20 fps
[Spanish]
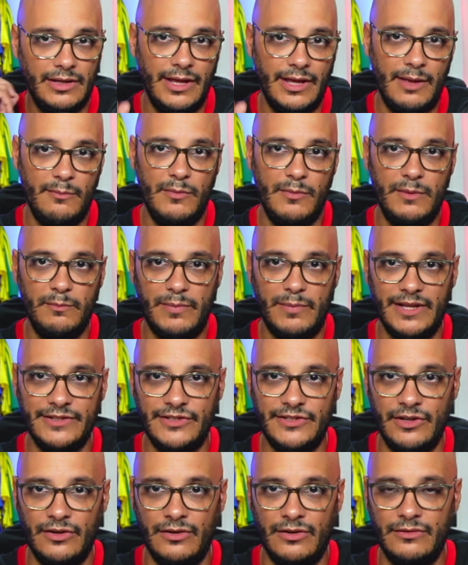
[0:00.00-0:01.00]
mi
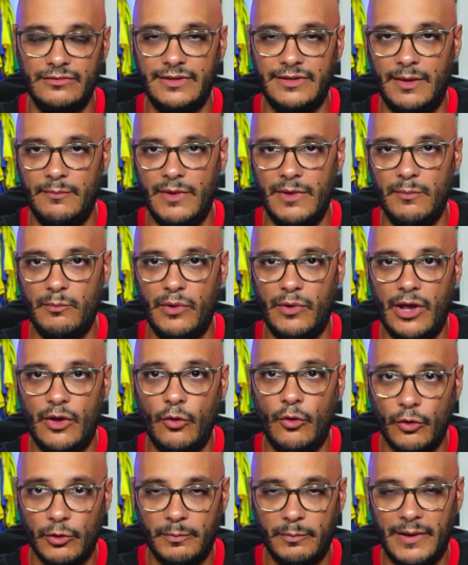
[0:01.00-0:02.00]
impresión. También pues
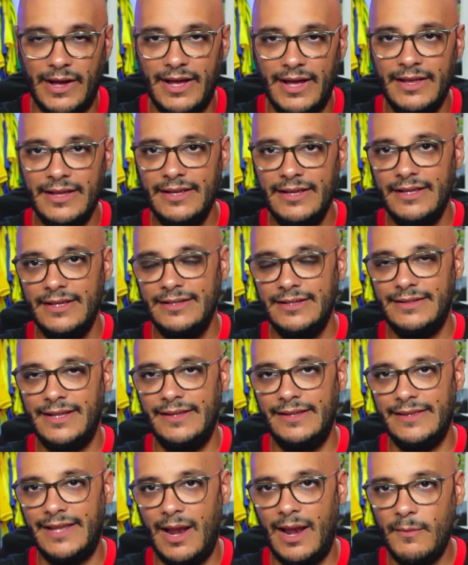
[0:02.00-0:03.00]
Corpa
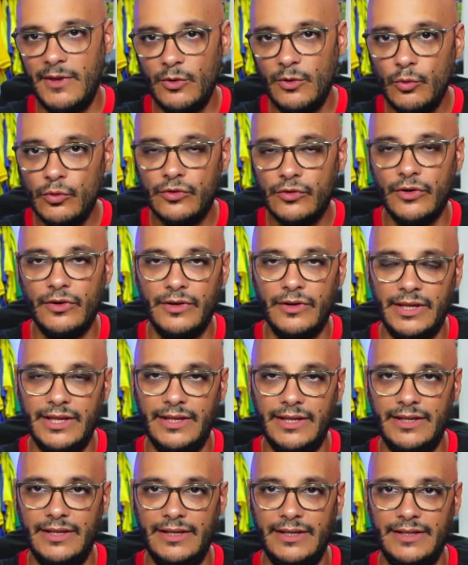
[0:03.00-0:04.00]
tendrá minutos
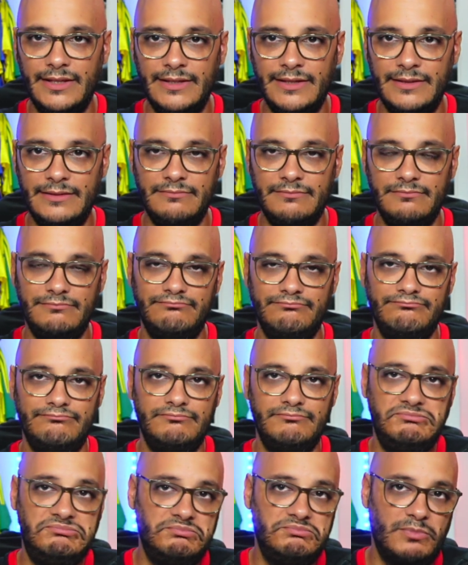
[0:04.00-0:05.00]
y,
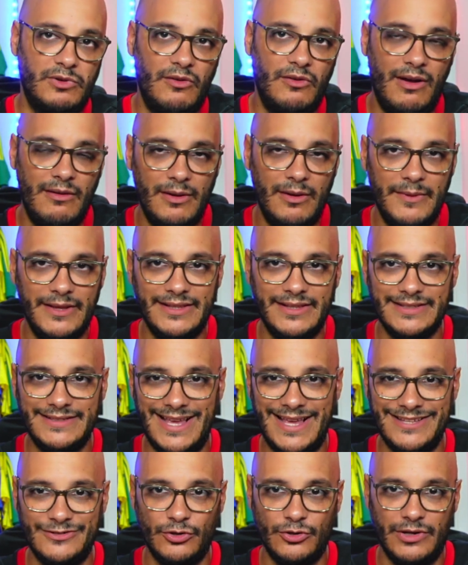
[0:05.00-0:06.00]
probablemente
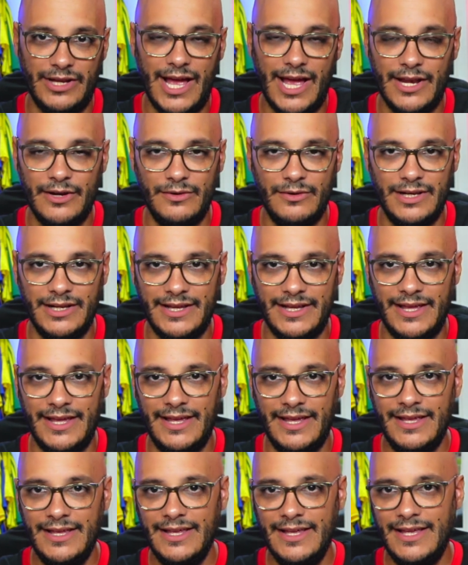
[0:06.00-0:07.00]
sea Soriano el
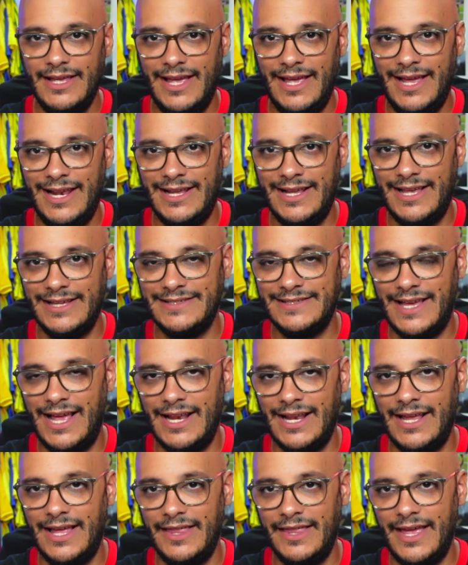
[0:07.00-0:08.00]
que, el que
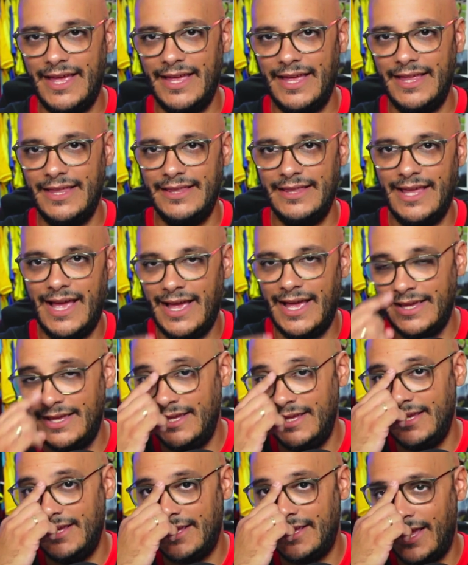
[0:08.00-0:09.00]
salga de,
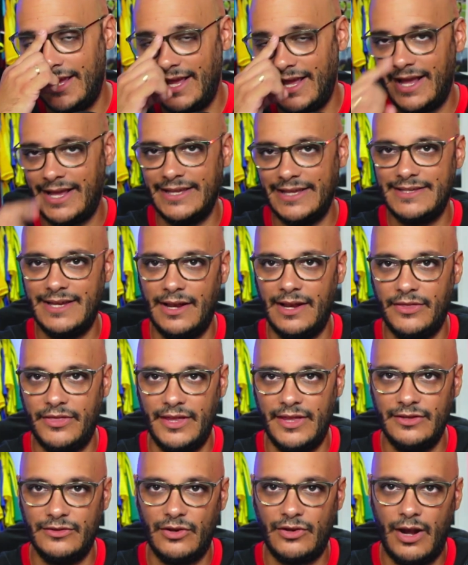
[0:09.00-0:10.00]
ahí y haya que echar al
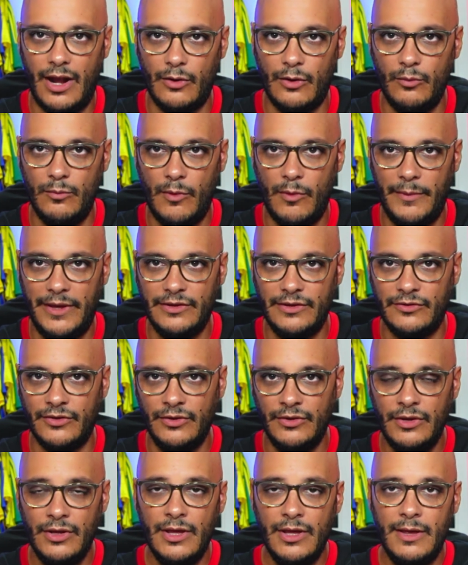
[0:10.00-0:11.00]
centro en algún
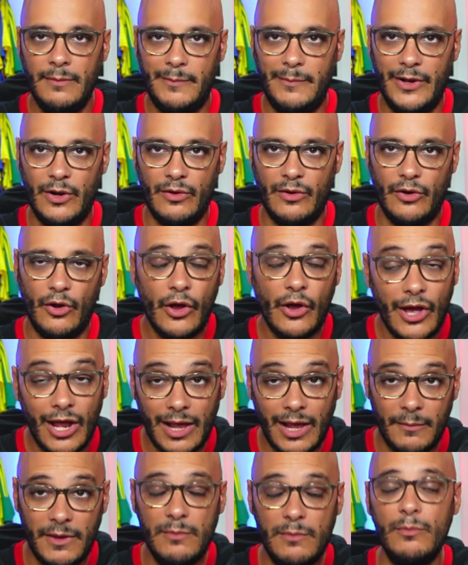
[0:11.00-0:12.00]
momento, pero creo que
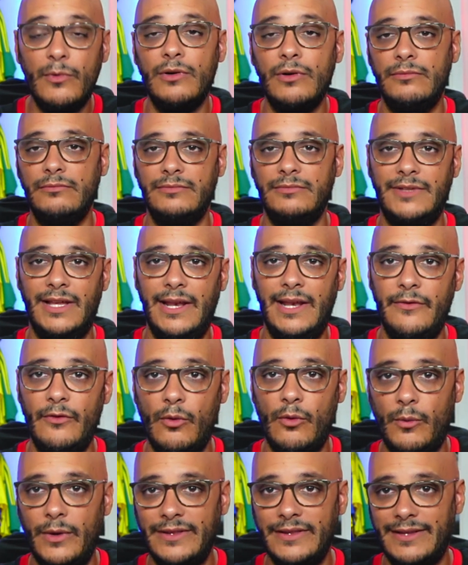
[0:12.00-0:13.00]
ahora mismo, teniendo
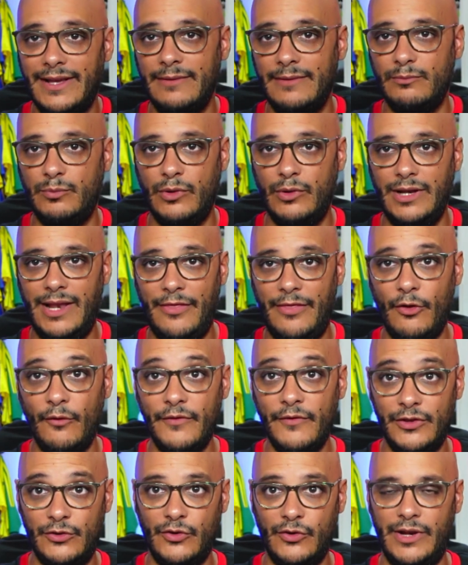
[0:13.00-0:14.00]
en cuenta pues, las dos
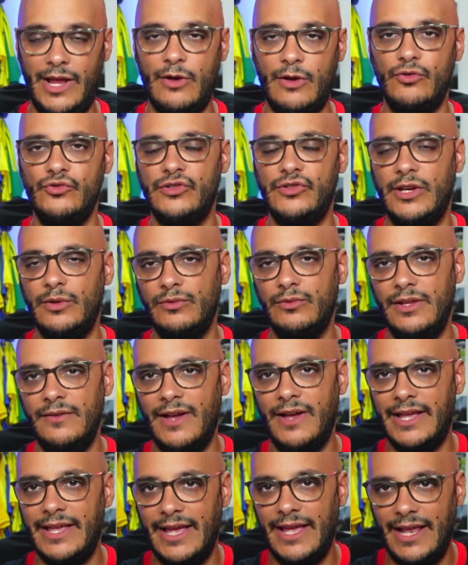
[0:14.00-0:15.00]
victorias
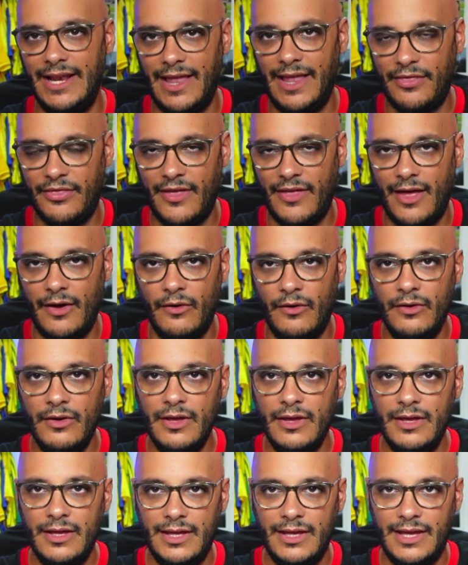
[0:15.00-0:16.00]
consecutivas que ha enlazado
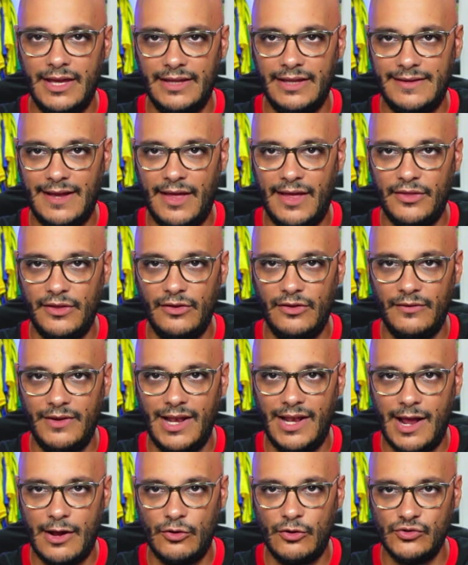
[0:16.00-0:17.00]
y que están haciendo bien
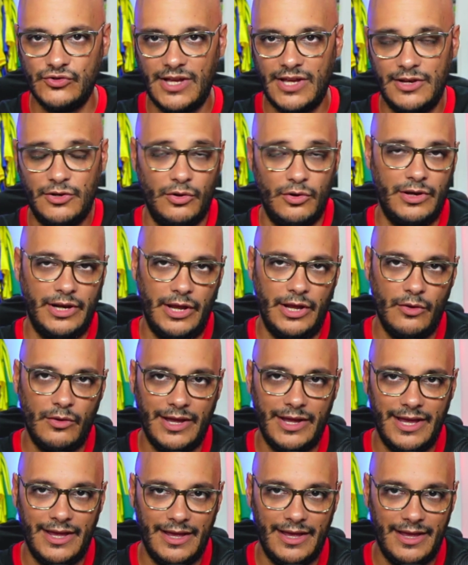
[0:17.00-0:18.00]
las cosas, no creo
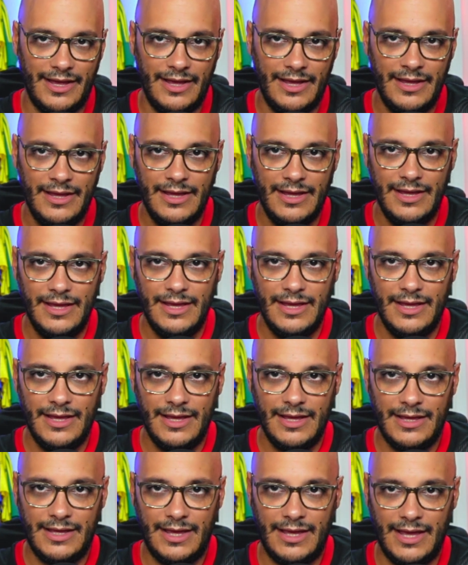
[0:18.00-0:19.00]
que,
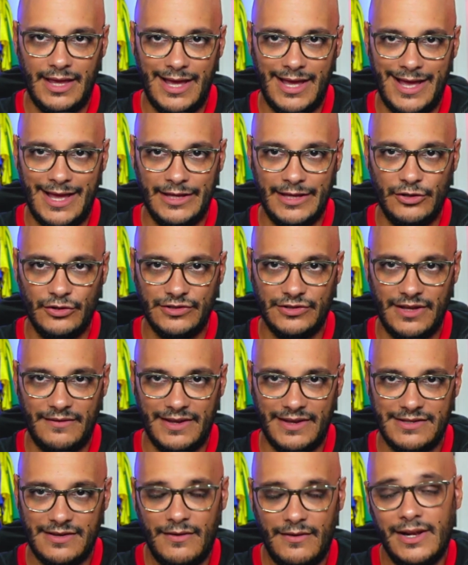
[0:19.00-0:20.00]
a Joseba
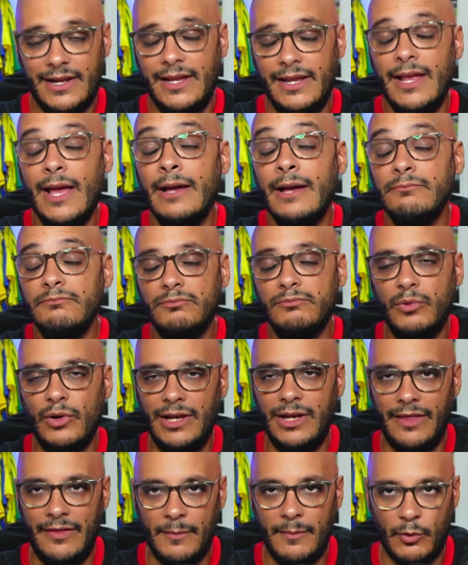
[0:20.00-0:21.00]
Echeverría pues
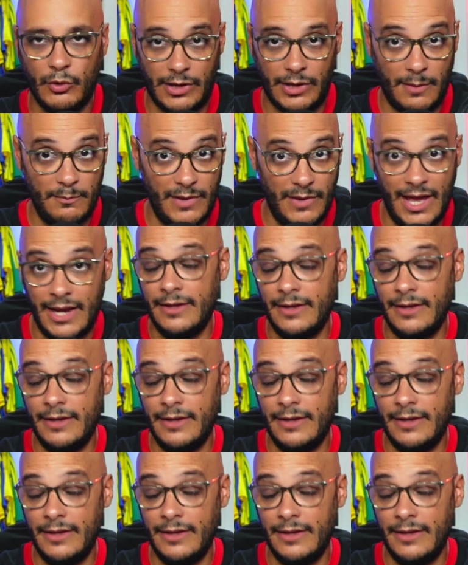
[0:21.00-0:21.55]
le dé por cambiar.